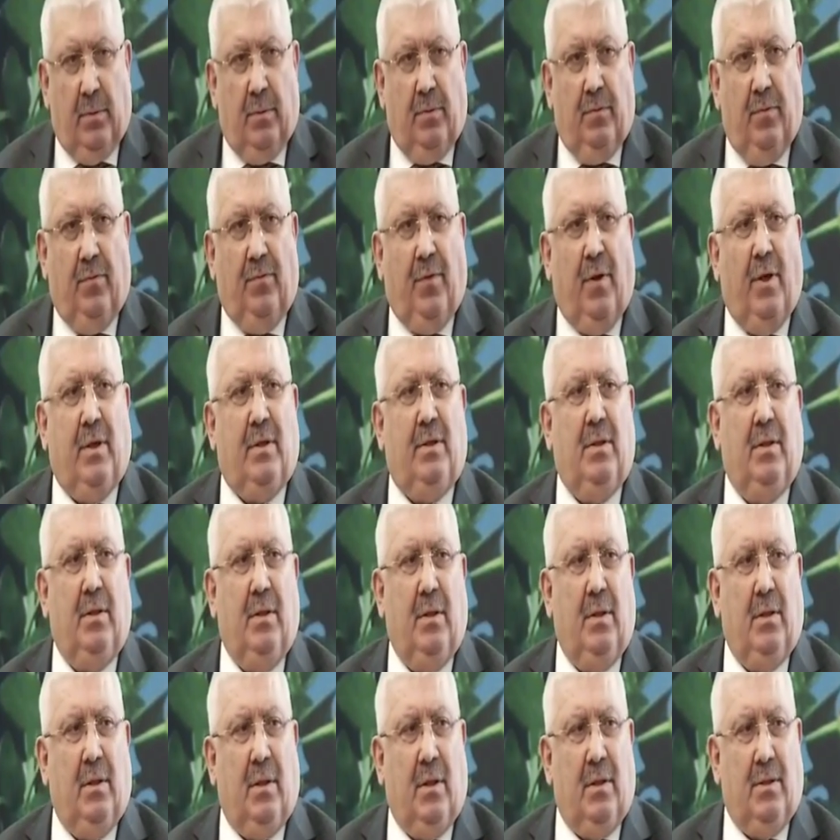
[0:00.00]
vefat
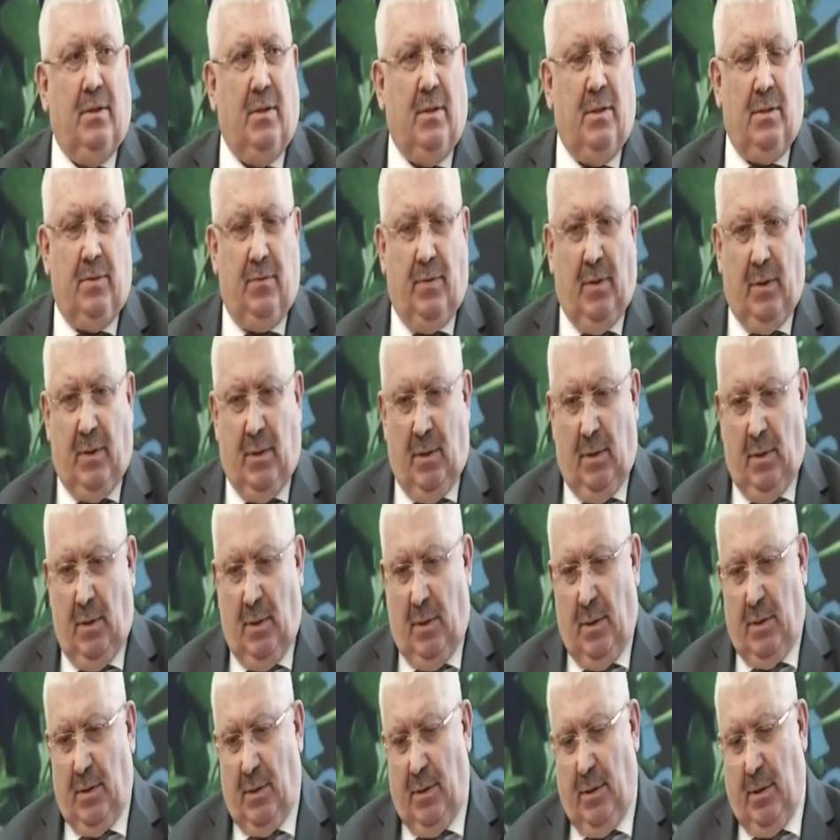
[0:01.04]
eden aziz
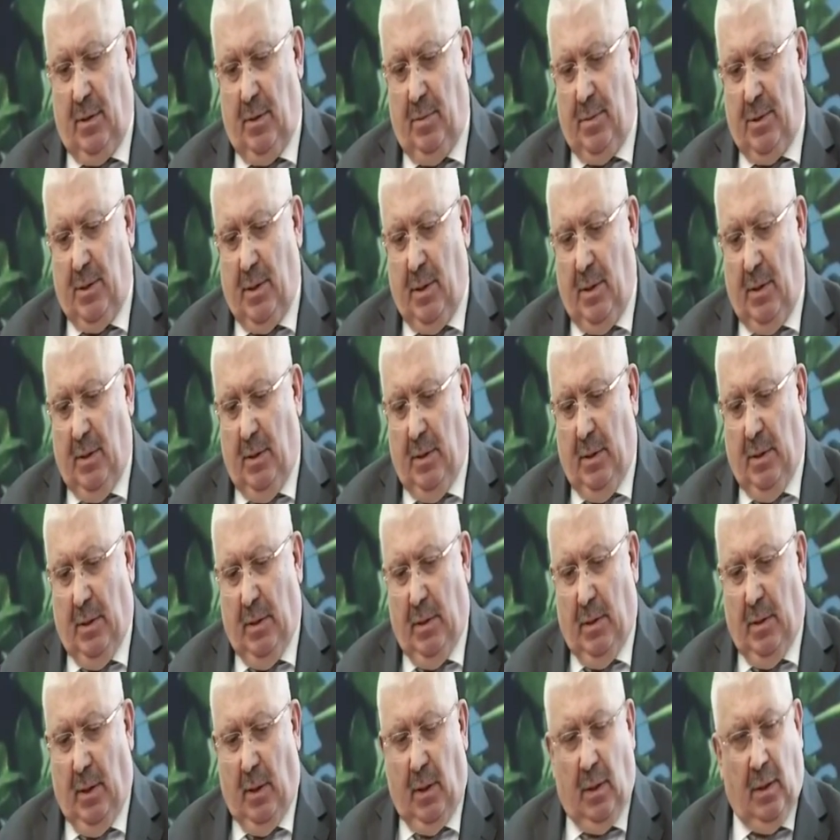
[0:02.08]
vatandaşlarımıza
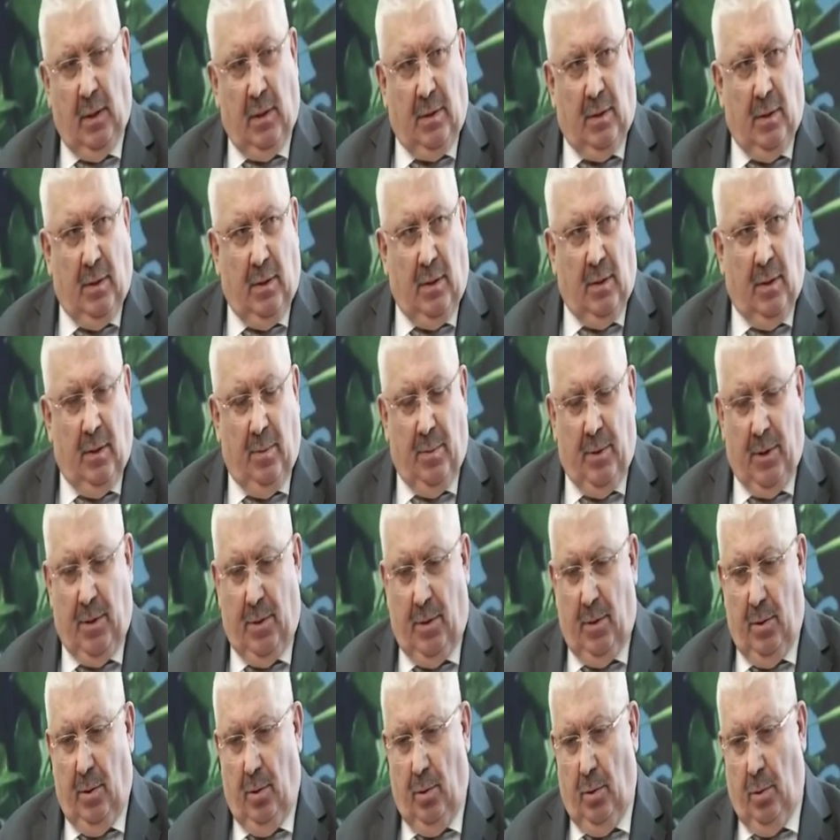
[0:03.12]
Allah'tan rahmet
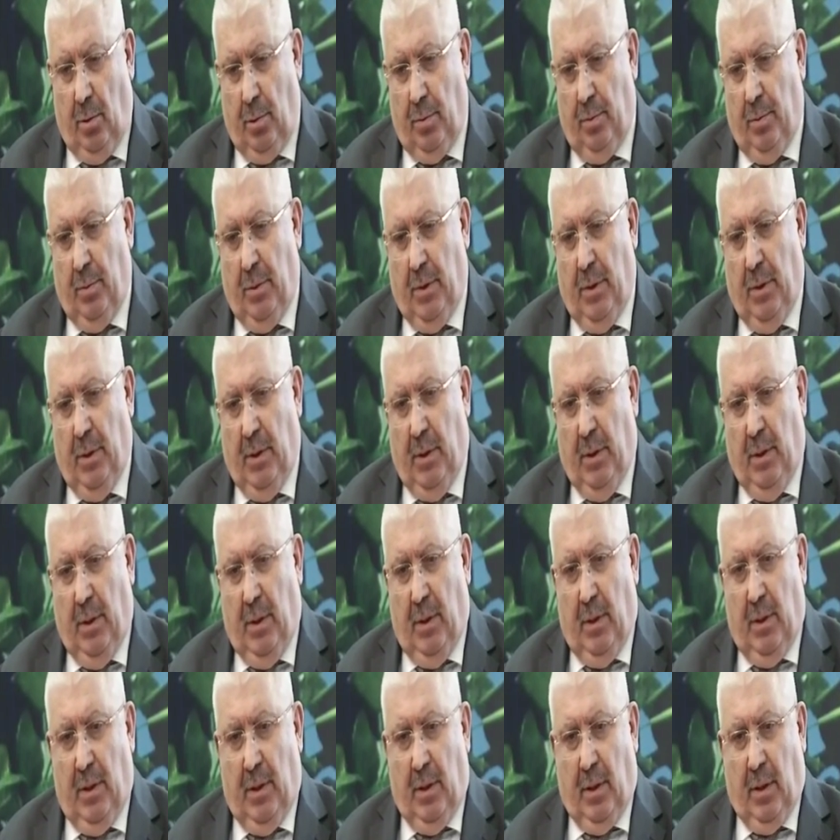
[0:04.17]
diliyorum.
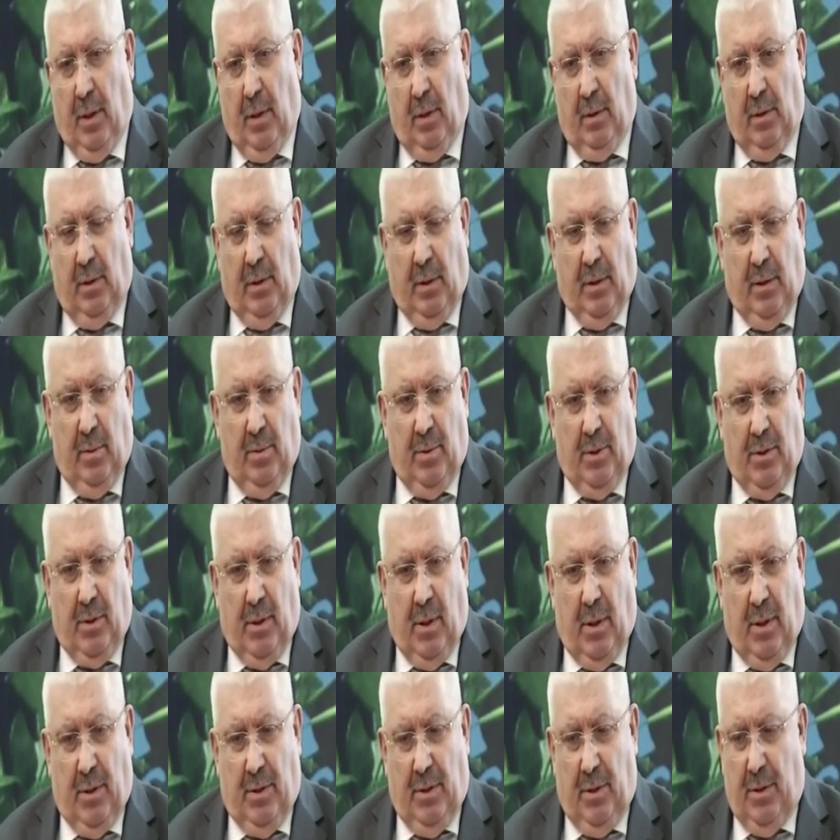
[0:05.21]

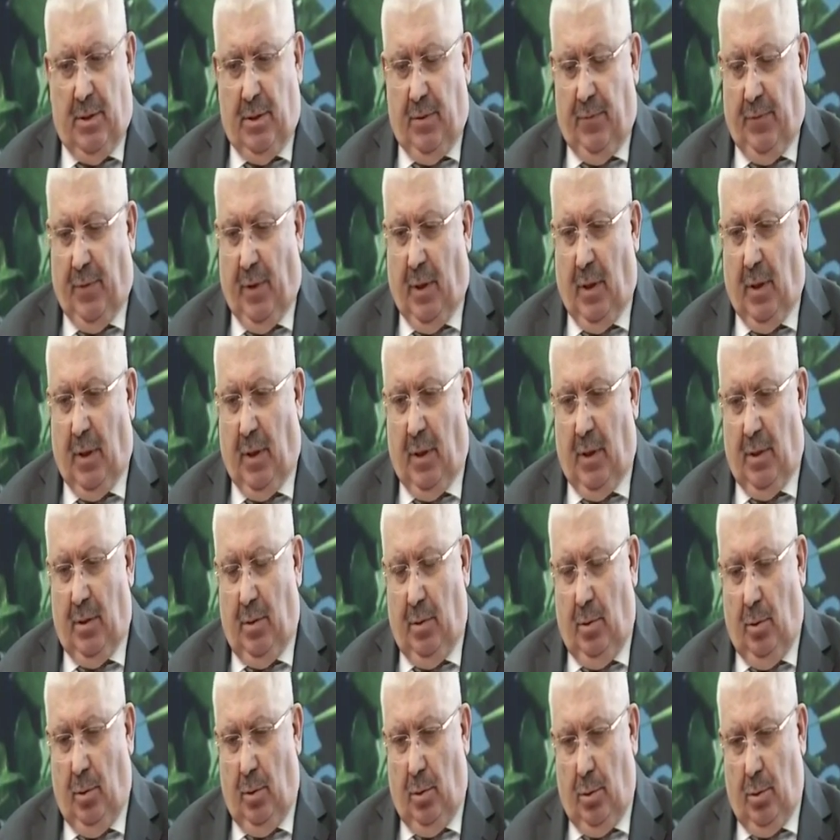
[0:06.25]
Yaralılarımıza acil şifalar
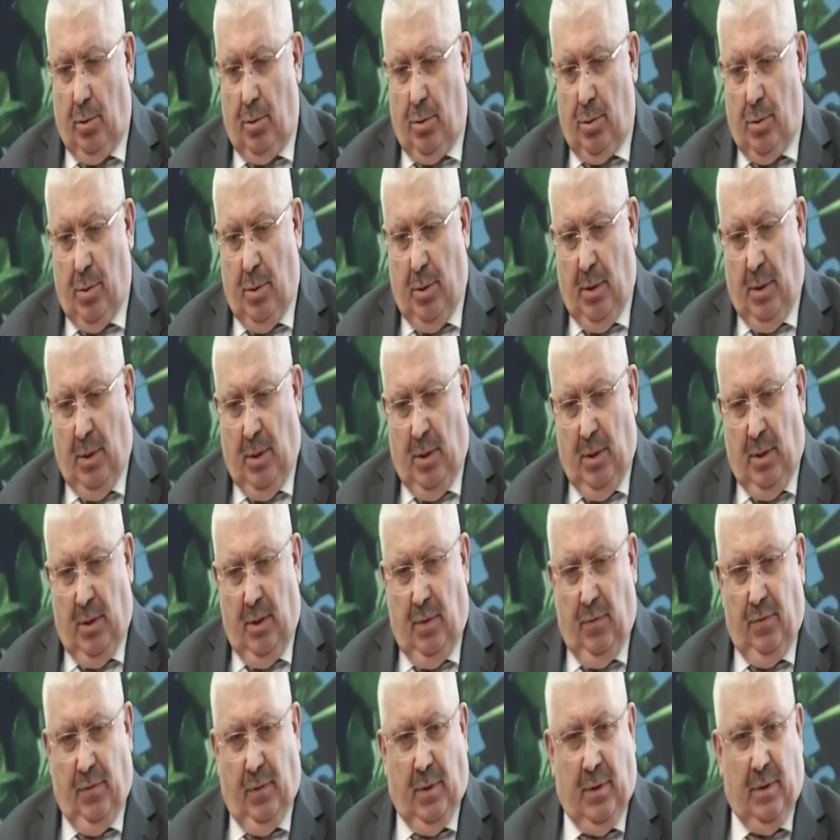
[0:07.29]
diliyoruz.
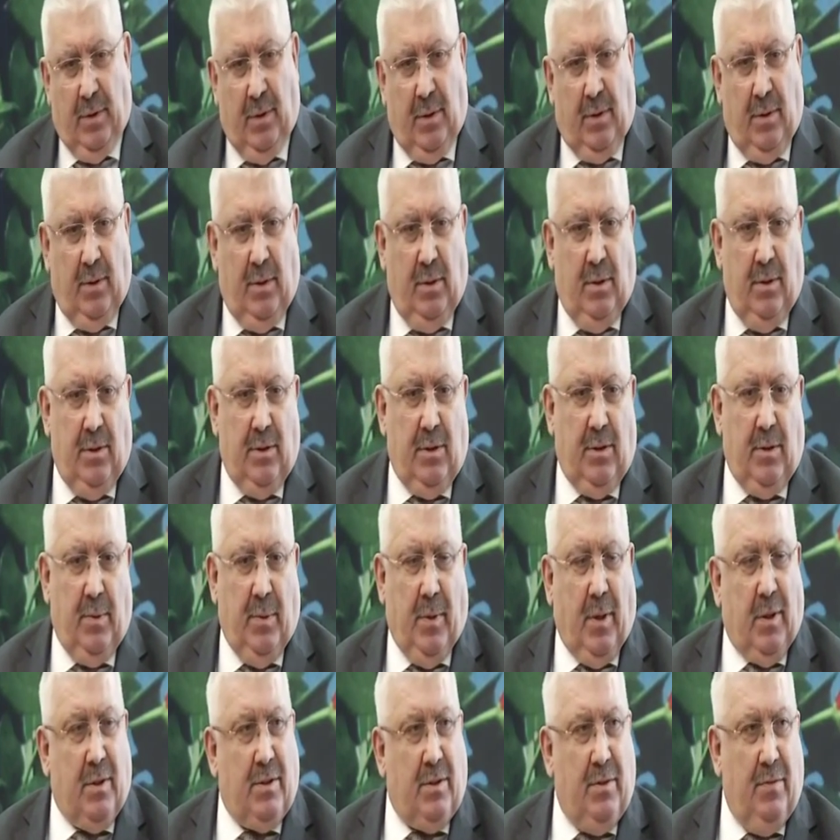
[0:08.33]
İfade ettiğiniz gibi
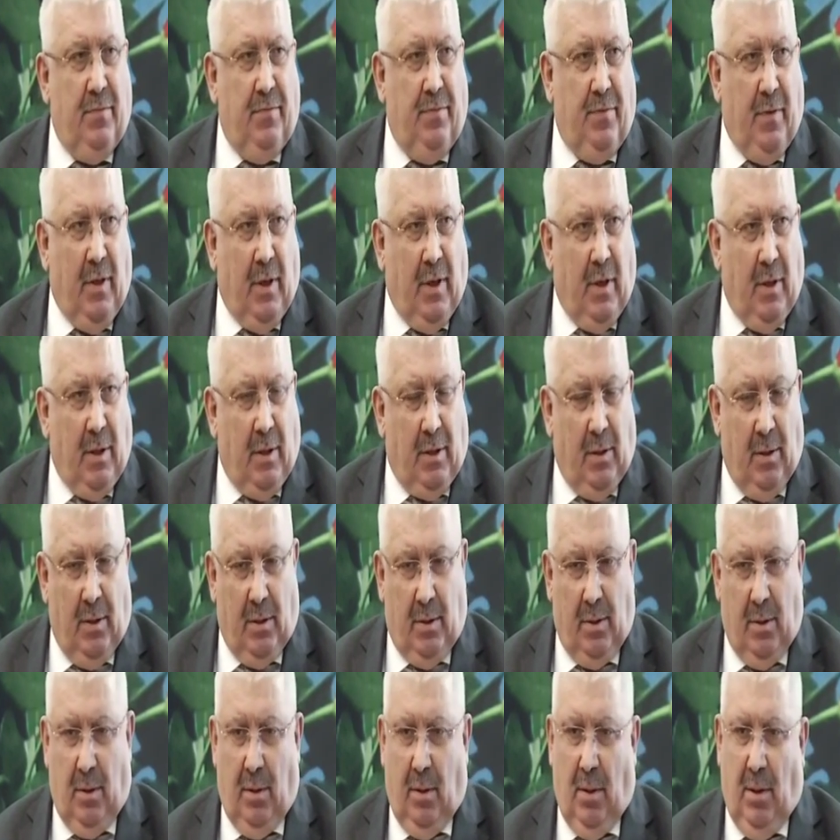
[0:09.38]
asrın
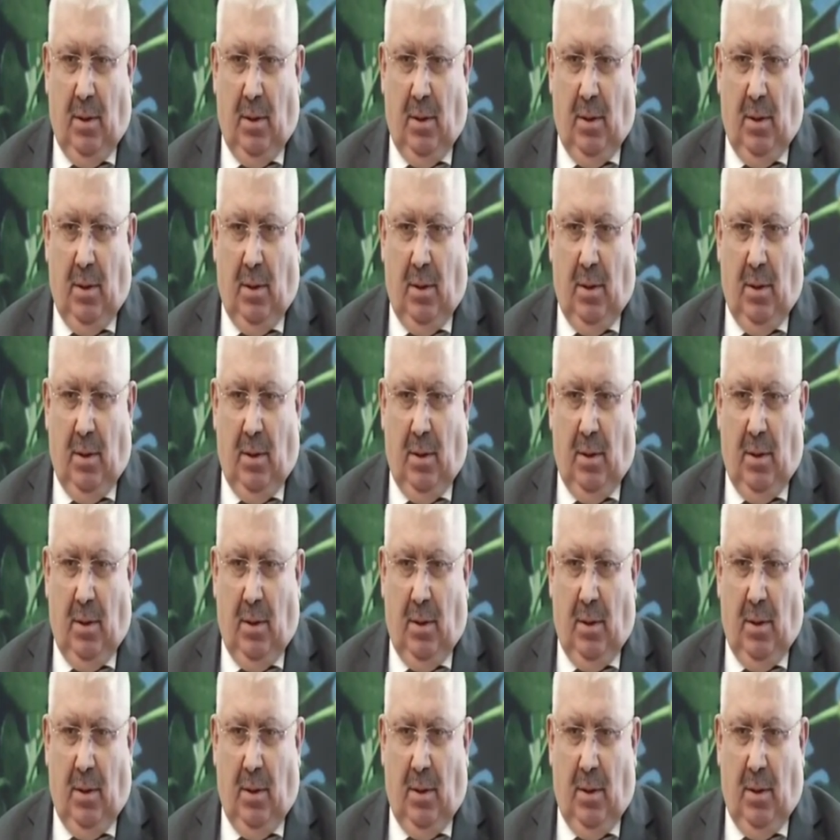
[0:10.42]
felaketi.